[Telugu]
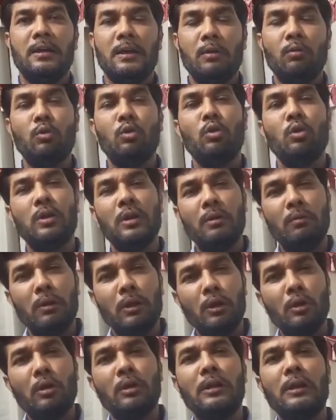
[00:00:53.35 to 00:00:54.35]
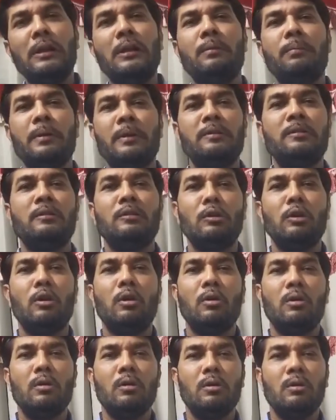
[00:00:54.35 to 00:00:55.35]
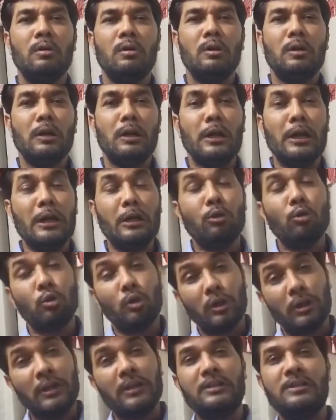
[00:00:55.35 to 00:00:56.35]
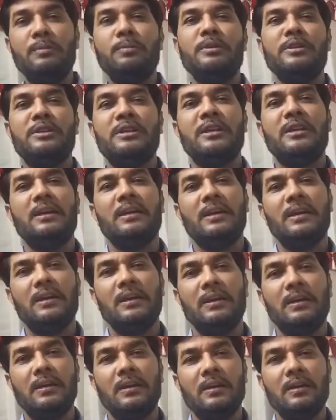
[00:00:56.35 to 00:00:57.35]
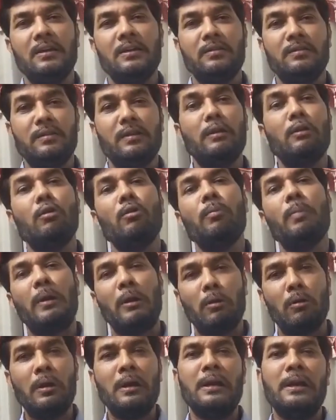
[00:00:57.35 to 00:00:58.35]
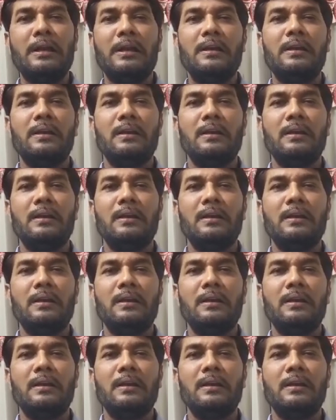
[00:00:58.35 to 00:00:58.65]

ఏముందో ఏం లేదో తెలియని పరిస్థితిలో లేనున్నట్టుగా చూపించి శిలలో పళ్ళలో అల్లి